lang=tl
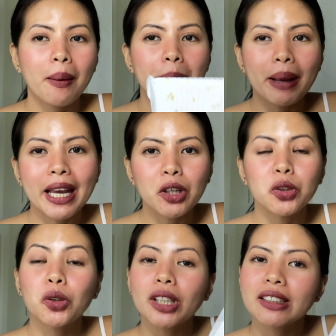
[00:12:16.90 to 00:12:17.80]
Pero,
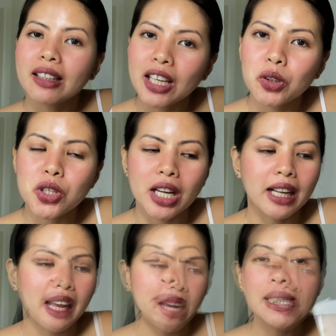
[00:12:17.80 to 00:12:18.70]
nung na-try ko siya
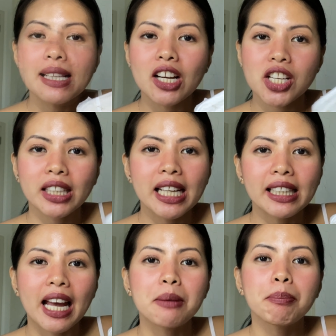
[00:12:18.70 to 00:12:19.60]
guys, nipis lang siya
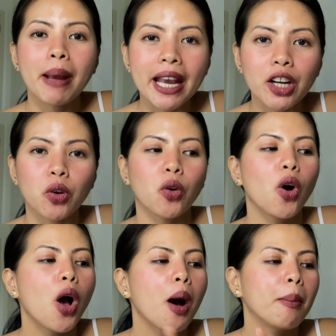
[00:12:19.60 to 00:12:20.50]
tignan, pero
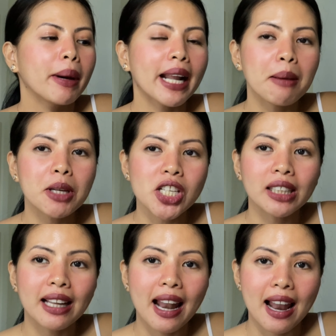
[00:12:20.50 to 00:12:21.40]
marami siyang
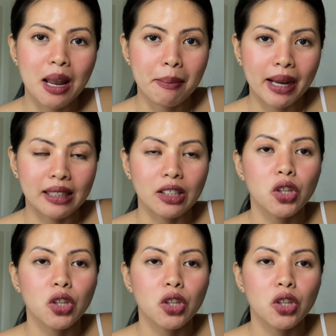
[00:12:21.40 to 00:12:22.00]
nalalaman.